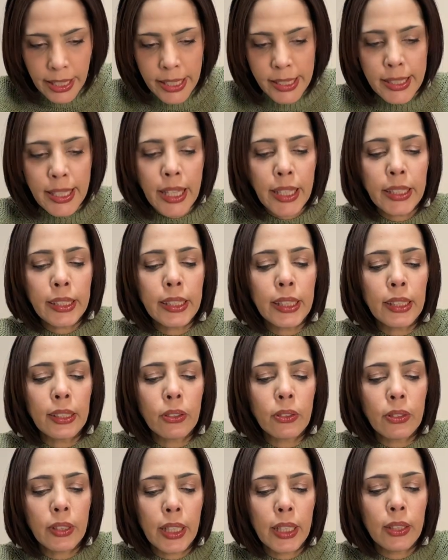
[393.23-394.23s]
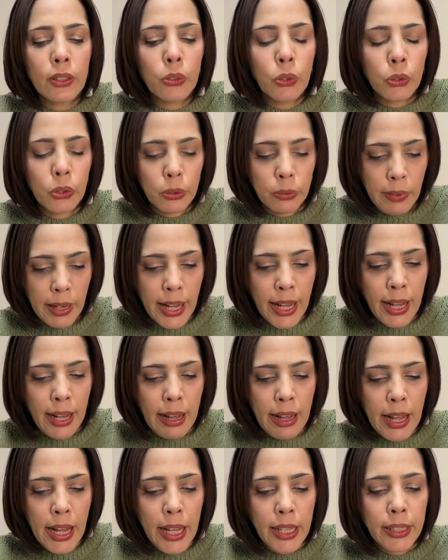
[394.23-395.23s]
最近の韓国は
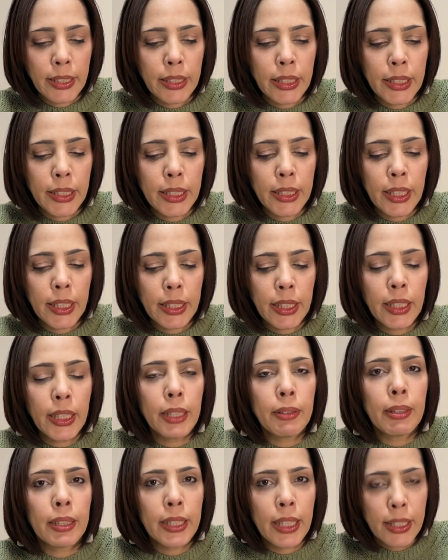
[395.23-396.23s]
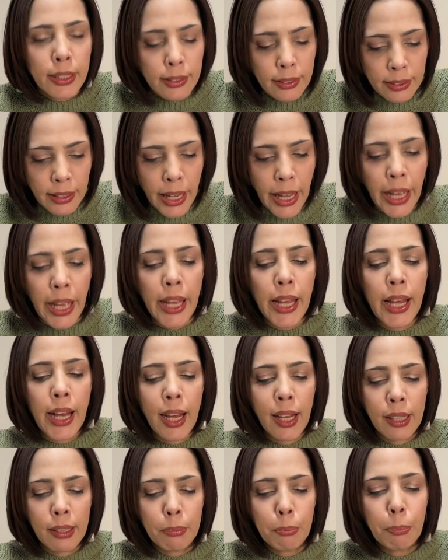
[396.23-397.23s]
反日だけではなくて
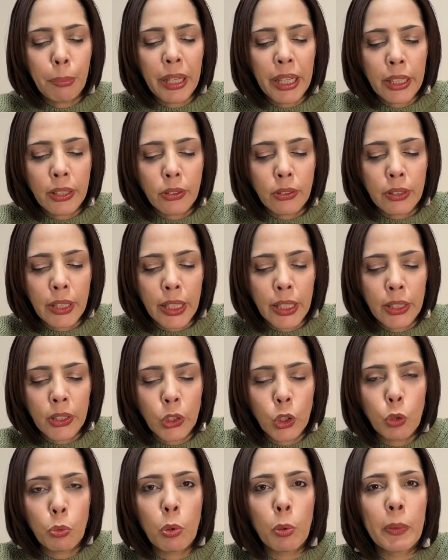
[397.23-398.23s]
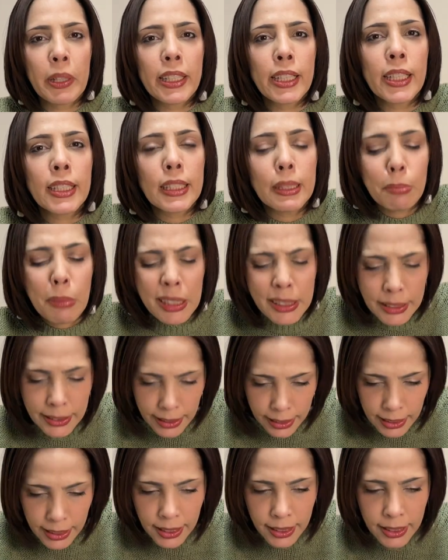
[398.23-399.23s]
反米の言動も目立ちます
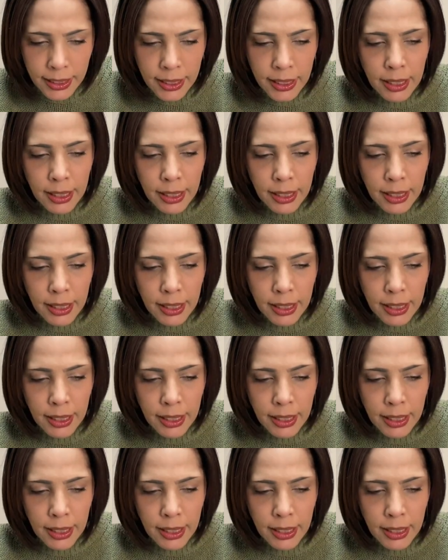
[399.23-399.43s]
から、